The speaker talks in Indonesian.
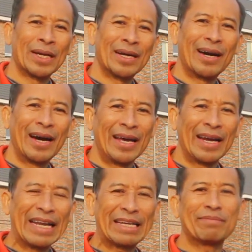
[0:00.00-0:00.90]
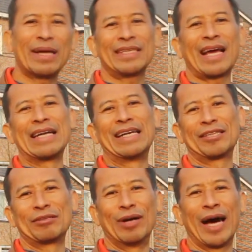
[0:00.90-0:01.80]
uh, nikmatnya
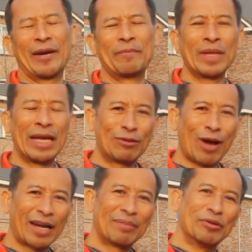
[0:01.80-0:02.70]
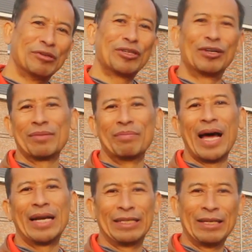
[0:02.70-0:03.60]
hadirat Tuhan. Itu akan muncul
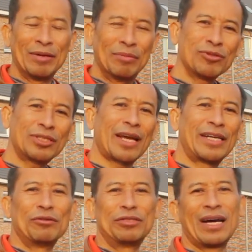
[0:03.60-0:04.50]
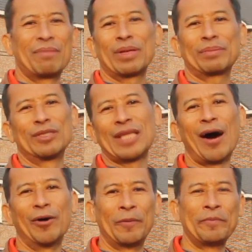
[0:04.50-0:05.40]
kembali. Musa di usia 40
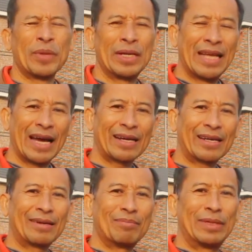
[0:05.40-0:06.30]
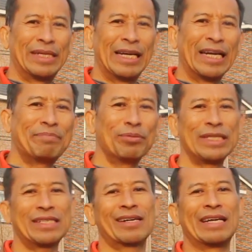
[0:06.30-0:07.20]
tahun, dia diliputi
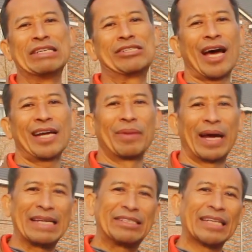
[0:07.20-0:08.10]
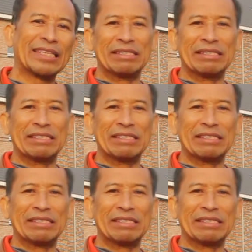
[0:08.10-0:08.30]
kegelisahan mengenai jati